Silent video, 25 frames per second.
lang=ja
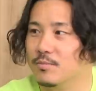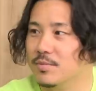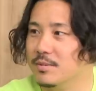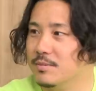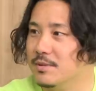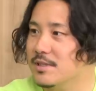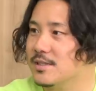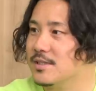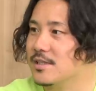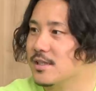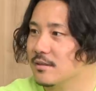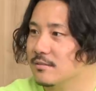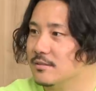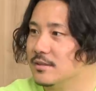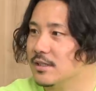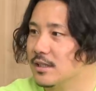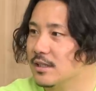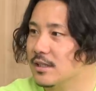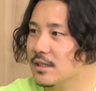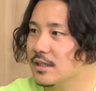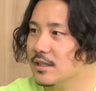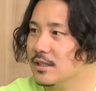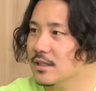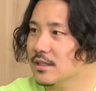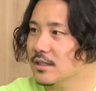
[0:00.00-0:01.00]
うビビっちゃうみたい
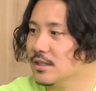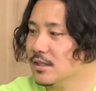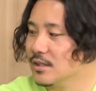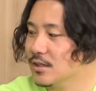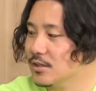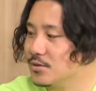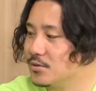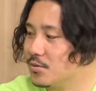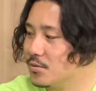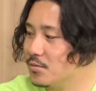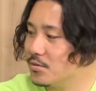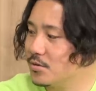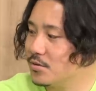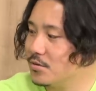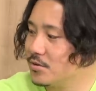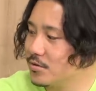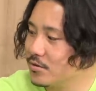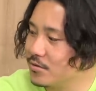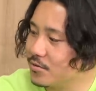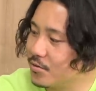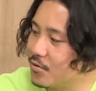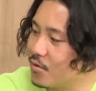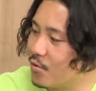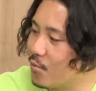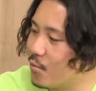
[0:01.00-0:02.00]
なそうい
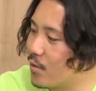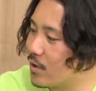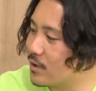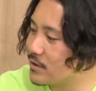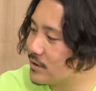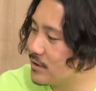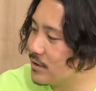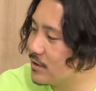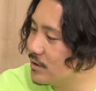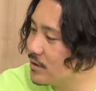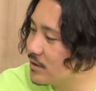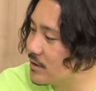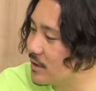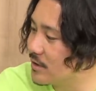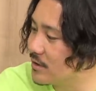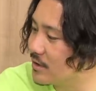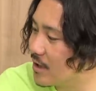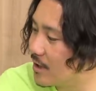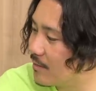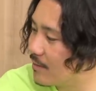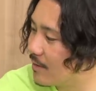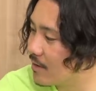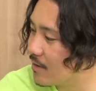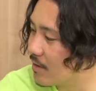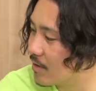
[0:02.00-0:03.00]
うのを思わせる
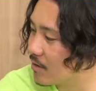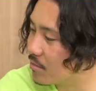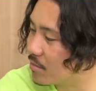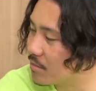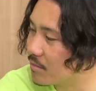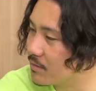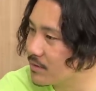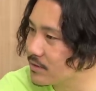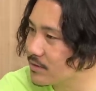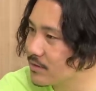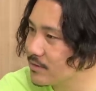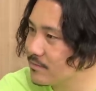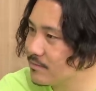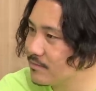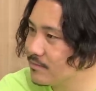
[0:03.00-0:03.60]
センターバックだと思います。